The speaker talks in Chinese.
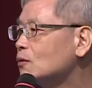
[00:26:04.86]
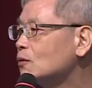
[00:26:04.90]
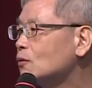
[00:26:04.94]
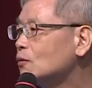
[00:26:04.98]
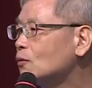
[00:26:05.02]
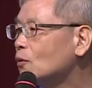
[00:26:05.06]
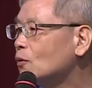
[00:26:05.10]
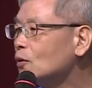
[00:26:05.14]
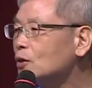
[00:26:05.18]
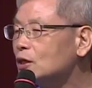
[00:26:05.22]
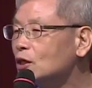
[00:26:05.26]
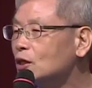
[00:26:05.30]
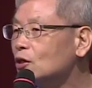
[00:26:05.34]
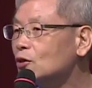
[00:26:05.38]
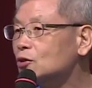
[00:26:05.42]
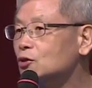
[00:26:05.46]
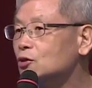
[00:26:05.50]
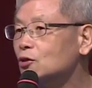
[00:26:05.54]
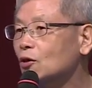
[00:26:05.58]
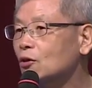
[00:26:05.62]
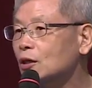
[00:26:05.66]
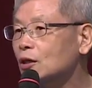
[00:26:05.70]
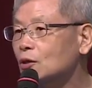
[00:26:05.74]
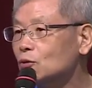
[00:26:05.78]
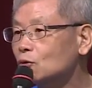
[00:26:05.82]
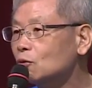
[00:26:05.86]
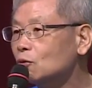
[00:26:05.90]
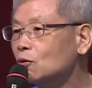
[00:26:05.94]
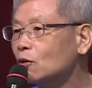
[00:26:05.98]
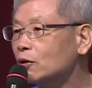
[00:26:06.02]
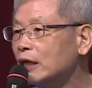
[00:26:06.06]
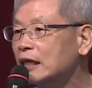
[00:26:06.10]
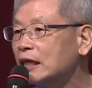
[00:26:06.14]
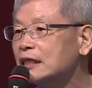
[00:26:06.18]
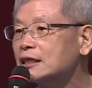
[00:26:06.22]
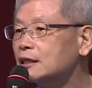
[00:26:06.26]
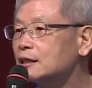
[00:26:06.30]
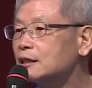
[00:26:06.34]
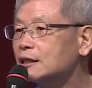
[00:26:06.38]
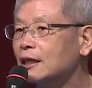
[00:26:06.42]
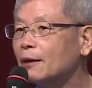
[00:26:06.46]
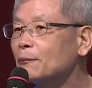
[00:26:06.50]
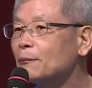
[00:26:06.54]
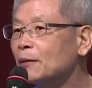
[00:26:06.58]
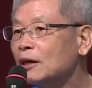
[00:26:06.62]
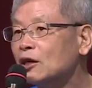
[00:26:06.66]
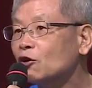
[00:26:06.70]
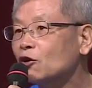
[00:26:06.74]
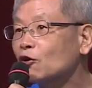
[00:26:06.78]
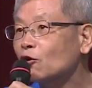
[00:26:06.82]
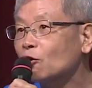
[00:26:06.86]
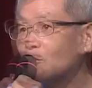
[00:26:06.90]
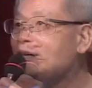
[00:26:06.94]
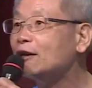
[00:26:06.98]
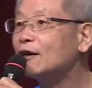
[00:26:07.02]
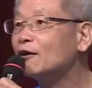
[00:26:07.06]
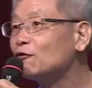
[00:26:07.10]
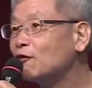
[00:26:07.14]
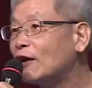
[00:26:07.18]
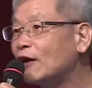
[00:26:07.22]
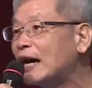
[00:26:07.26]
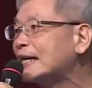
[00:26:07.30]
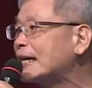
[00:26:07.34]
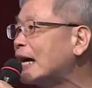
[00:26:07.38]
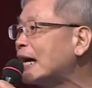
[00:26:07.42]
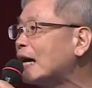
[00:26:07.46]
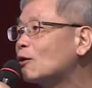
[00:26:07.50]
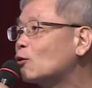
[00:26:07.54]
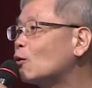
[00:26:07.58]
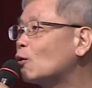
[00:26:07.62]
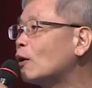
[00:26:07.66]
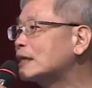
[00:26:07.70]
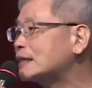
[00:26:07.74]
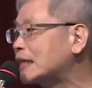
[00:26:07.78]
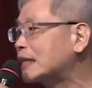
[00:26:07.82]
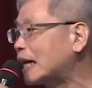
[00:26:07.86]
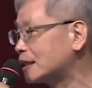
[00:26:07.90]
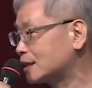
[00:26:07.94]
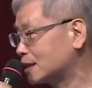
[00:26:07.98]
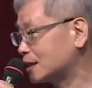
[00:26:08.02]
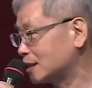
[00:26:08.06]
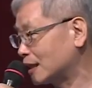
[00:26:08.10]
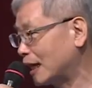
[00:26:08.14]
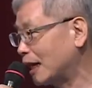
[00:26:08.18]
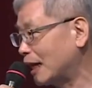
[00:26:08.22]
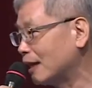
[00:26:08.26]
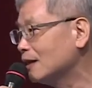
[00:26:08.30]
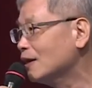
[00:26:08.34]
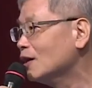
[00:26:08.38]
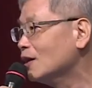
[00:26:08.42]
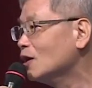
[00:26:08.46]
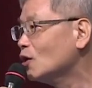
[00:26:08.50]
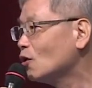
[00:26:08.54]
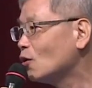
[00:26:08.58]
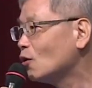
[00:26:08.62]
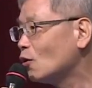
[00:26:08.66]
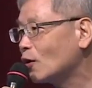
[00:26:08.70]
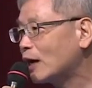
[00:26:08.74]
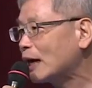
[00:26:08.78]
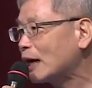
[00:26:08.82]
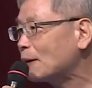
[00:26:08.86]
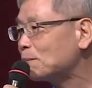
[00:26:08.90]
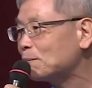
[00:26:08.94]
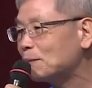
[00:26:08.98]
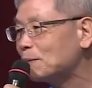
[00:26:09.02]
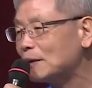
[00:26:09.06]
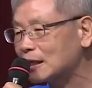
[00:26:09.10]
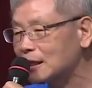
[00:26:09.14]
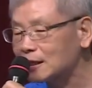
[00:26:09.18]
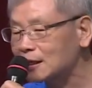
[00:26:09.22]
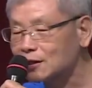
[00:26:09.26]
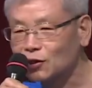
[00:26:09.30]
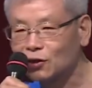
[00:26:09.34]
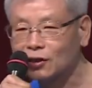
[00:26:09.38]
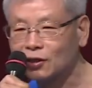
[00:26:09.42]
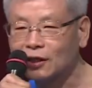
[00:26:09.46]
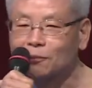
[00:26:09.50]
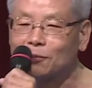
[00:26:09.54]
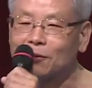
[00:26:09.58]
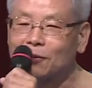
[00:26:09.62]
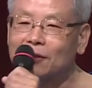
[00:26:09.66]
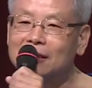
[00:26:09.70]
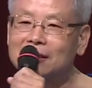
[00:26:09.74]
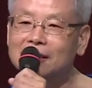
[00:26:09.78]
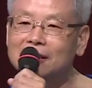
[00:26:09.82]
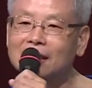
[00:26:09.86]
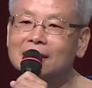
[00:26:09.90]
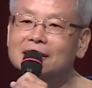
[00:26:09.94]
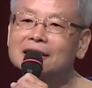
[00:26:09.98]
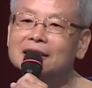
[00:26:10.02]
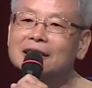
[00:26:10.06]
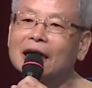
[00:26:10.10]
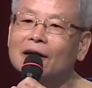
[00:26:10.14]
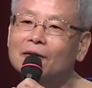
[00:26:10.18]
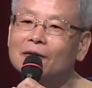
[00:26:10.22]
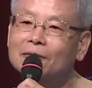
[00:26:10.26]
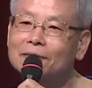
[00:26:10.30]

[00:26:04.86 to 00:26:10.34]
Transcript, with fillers: 我以后走了，如果原始点没有发扬光大起来。我看病人绝对不会减少。